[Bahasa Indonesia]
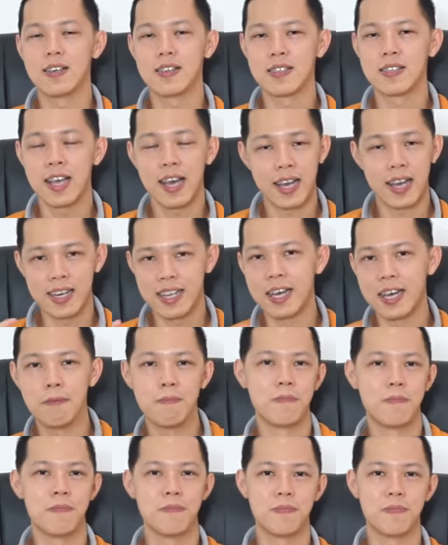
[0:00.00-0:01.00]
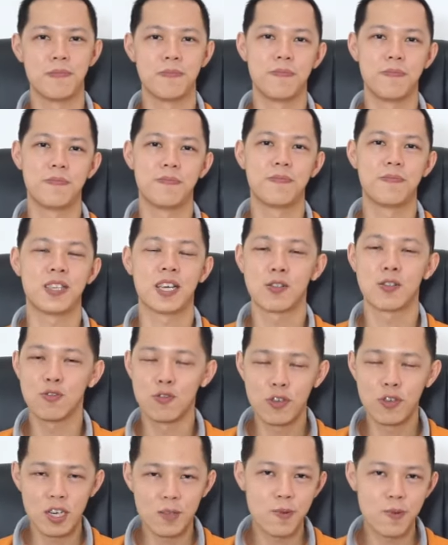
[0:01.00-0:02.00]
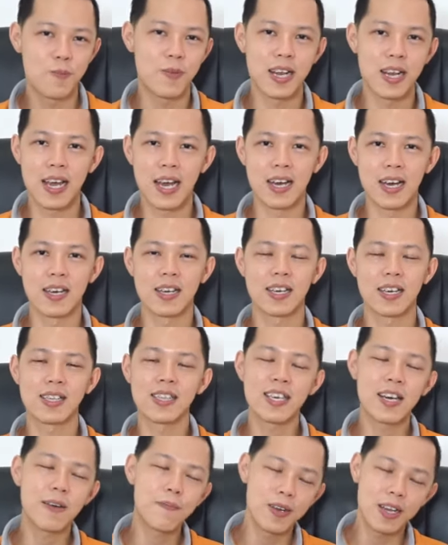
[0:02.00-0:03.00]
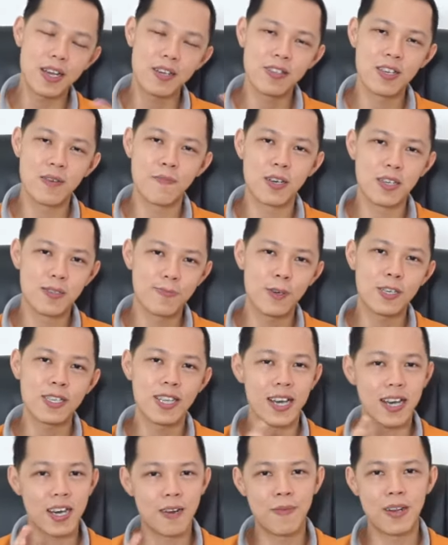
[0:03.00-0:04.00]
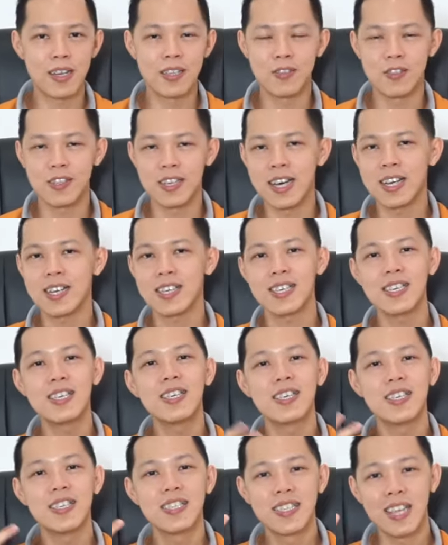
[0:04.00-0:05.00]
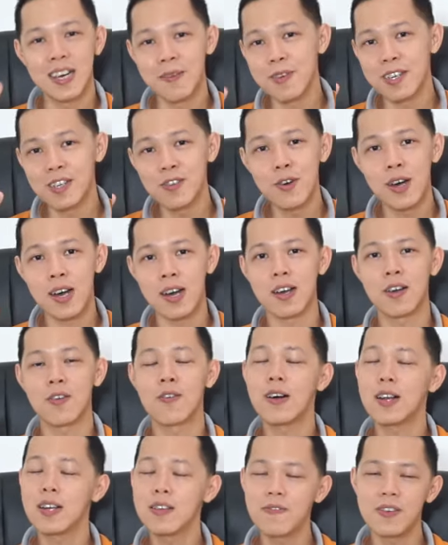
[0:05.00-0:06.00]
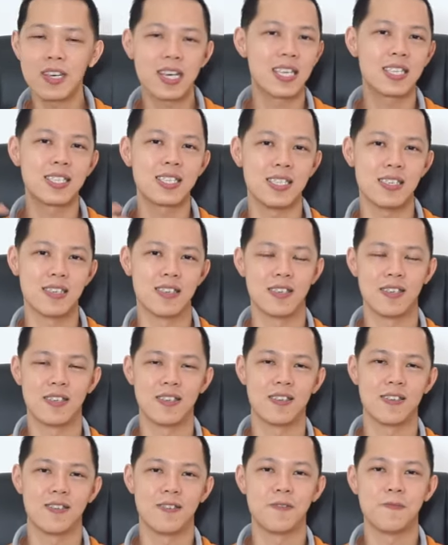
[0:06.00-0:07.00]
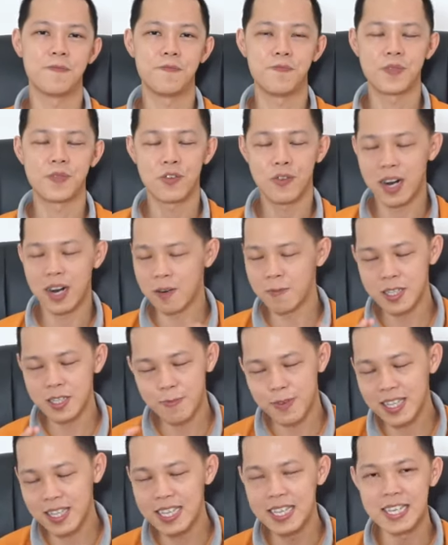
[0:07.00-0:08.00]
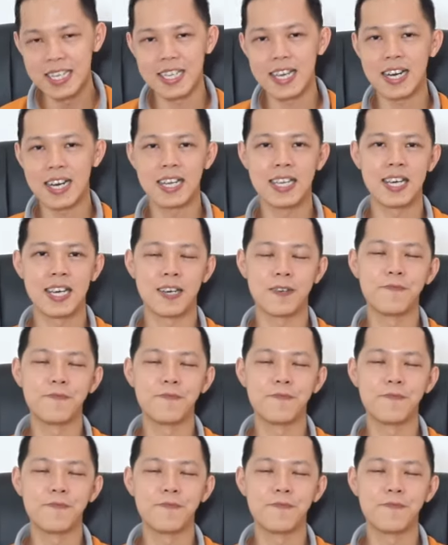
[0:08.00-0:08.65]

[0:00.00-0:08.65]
Saya akan diam. Saya tunggu respon mereka. Ketika mereka sudah merespon, saya akan melanjutkan ke tahap kedua, kualifikasi. Kurang lebih seperti ini caranya.